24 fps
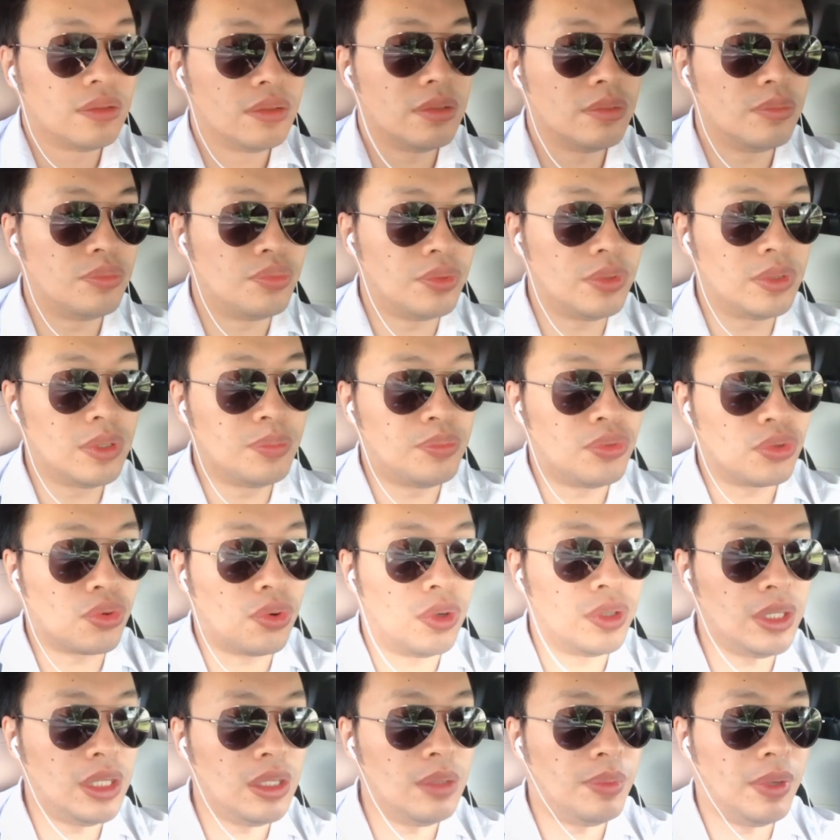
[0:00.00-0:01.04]
不是不国
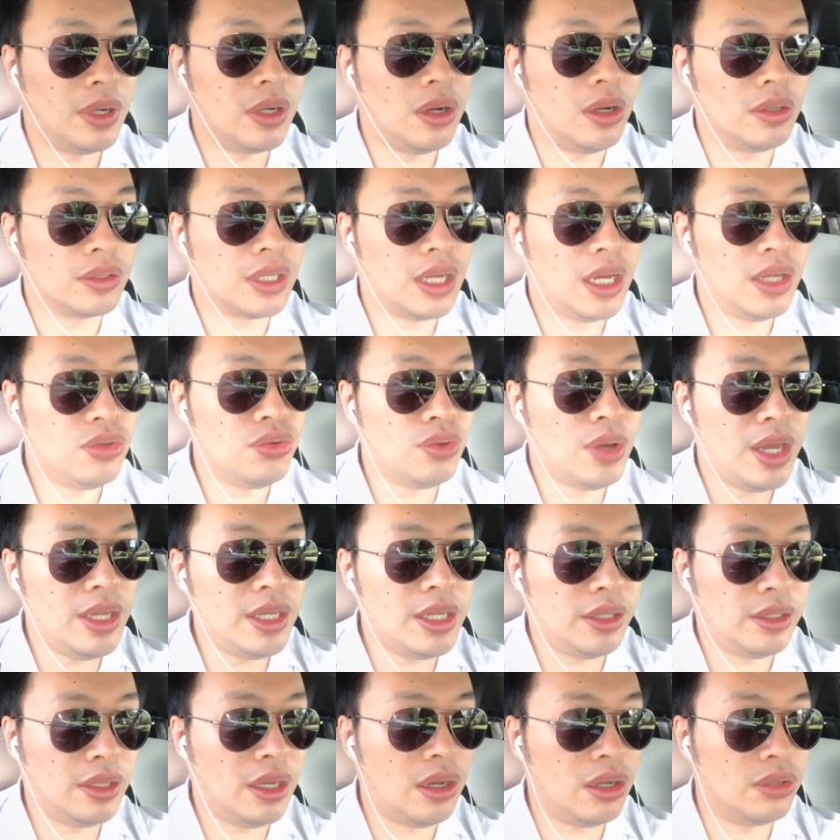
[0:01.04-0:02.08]
内的报告，它援
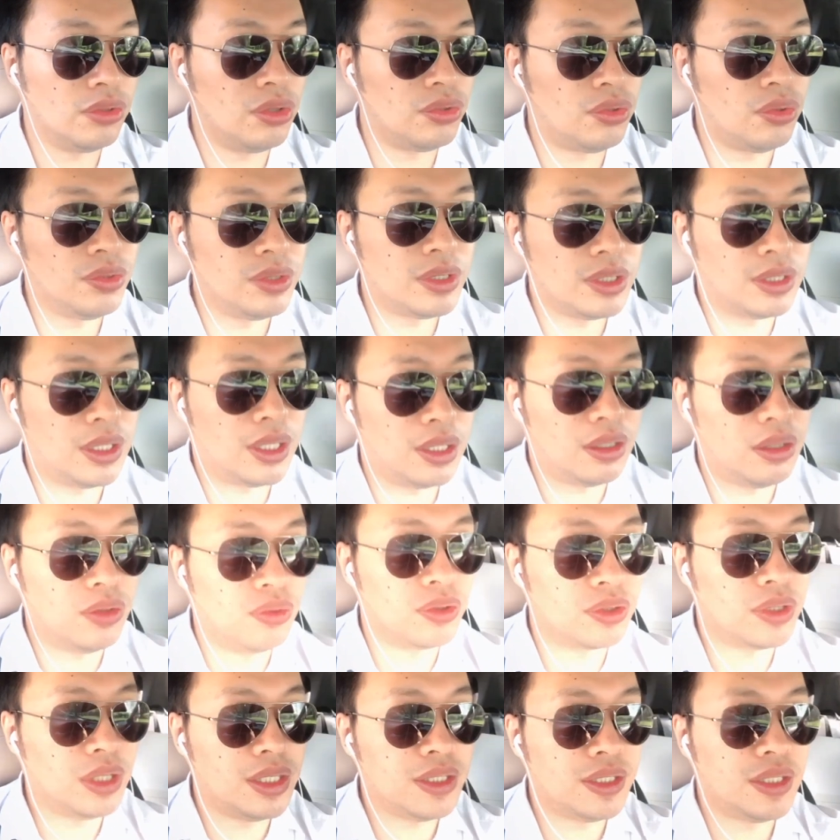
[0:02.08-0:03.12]
引的好多东西呢，我
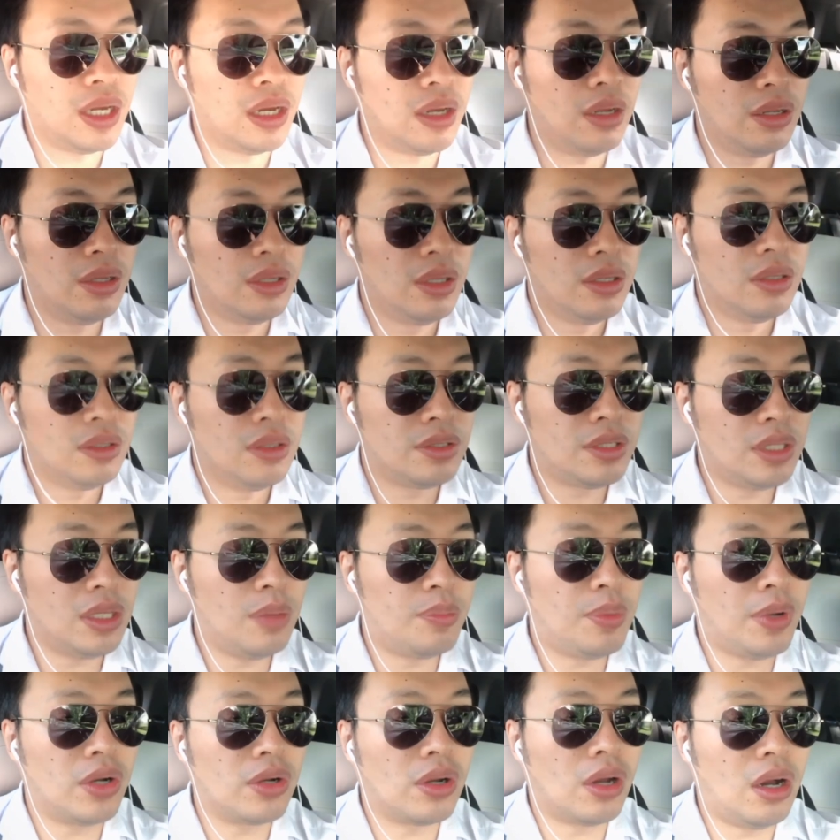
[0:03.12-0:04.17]
在想，这些
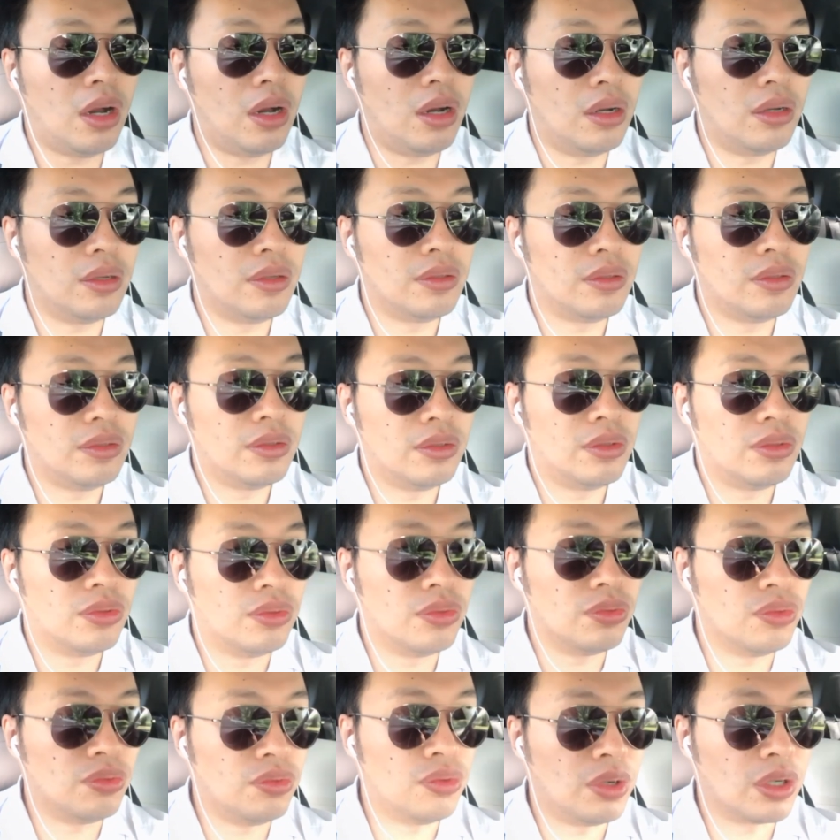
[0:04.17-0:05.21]
报告，
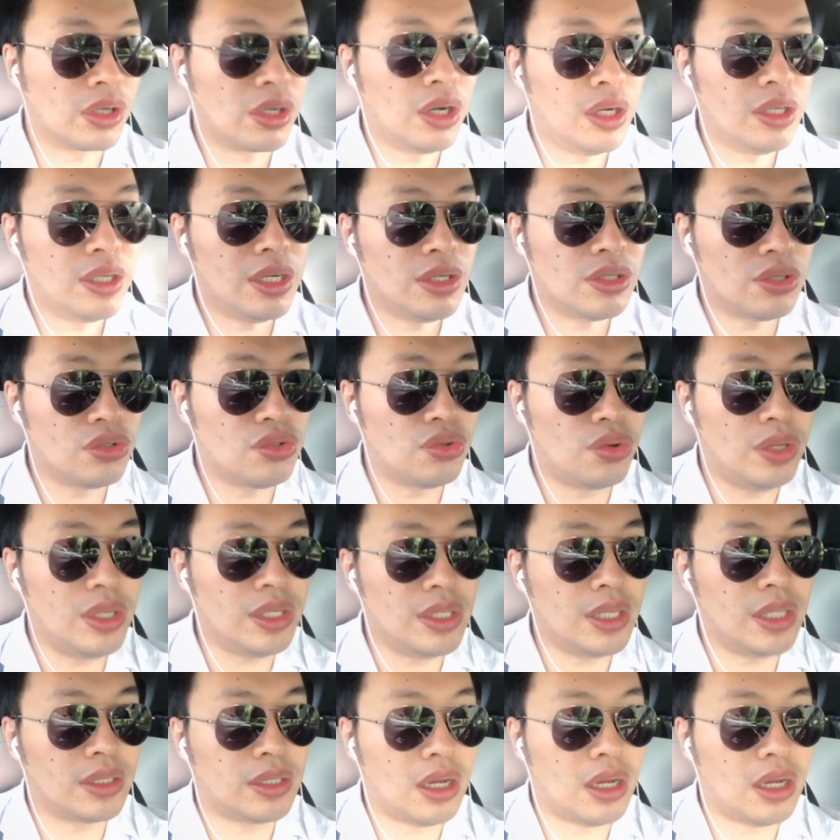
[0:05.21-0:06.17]
我个人是存疑的。